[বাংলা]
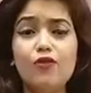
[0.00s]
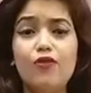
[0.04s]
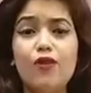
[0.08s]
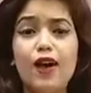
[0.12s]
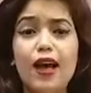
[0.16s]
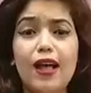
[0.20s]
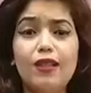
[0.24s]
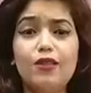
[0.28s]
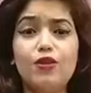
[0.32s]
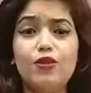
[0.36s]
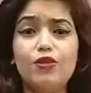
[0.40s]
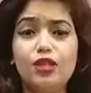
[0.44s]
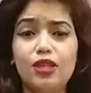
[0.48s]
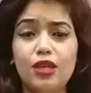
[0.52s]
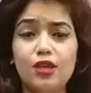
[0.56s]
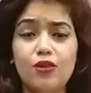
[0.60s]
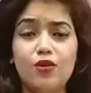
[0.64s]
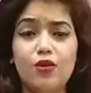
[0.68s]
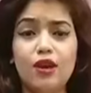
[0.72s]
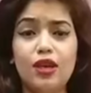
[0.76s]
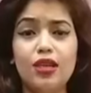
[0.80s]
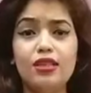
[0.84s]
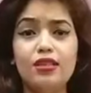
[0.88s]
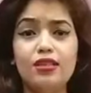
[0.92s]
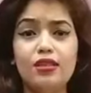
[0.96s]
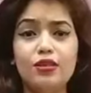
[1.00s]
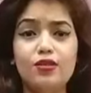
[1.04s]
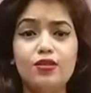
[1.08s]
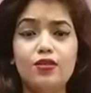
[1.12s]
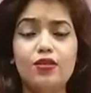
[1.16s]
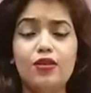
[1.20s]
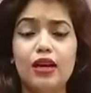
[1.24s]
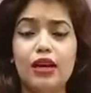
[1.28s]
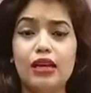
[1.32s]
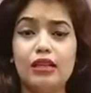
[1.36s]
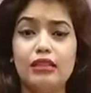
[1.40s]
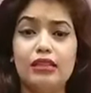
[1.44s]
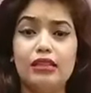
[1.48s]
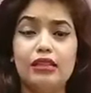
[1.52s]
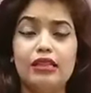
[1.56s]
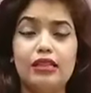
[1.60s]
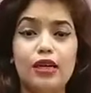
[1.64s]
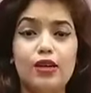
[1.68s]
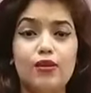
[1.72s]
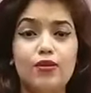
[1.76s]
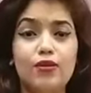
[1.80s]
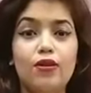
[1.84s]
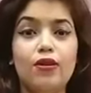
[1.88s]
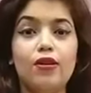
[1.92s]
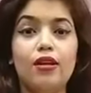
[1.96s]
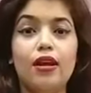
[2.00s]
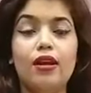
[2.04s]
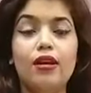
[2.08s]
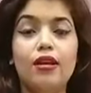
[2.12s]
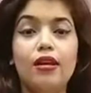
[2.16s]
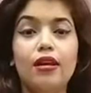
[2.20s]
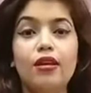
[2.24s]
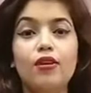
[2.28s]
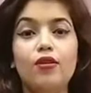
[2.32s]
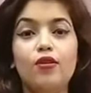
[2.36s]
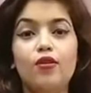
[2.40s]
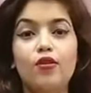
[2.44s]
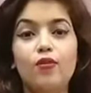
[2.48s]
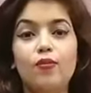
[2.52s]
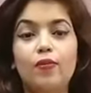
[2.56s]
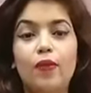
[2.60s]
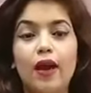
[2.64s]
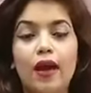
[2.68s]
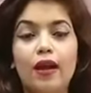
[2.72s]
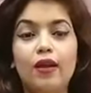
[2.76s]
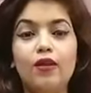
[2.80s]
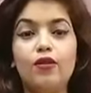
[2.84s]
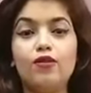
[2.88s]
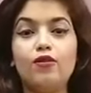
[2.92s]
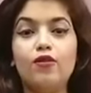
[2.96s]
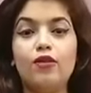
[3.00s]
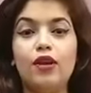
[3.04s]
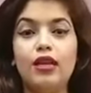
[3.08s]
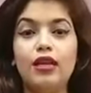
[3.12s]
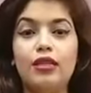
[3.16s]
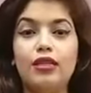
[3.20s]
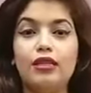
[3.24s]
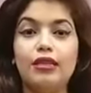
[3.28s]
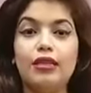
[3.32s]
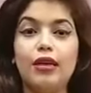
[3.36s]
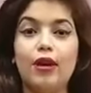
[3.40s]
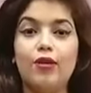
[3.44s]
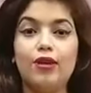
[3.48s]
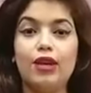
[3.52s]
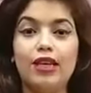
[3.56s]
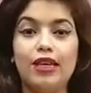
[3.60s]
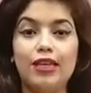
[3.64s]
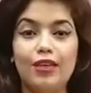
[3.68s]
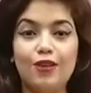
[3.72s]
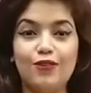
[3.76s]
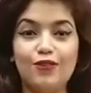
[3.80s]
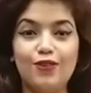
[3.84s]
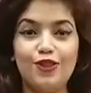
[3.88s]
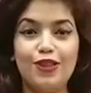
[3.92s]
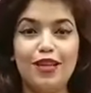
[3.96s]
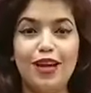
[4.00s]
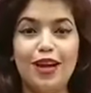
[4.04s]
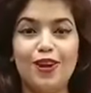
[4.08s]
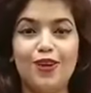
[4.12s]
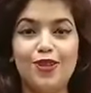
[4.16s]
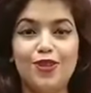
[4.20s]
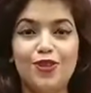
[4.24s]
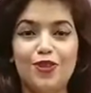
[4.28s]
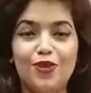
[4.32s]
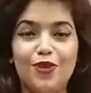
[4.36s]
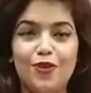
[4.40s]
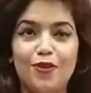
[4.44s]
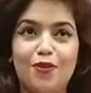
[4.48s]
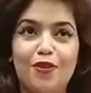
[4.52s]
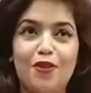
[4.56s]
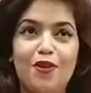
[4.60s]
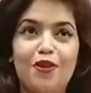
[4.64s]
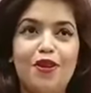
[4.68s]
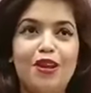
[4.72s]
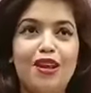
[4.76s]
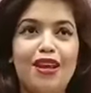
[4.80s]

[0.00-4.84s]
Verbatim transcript: ফালতু যে কোয়ালিটিগুলো আছে সেগুলো না খুব ভালো কোয়ালিটি কাউকে গিফট দেওয়ার জন্য